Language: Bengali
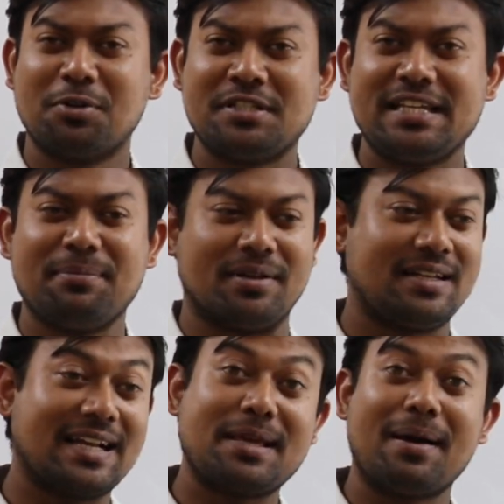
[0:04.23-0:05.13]
কোনো জীব
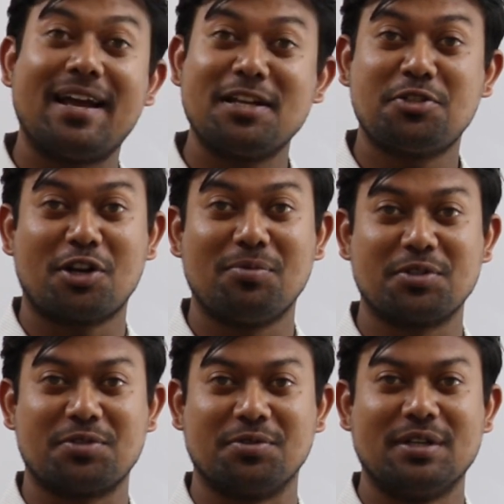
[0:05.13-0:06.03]
নাকি ভাইরাস
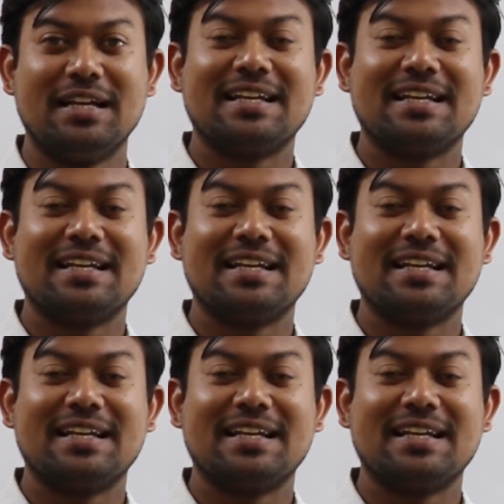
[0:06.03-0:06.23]
জড়বস্তু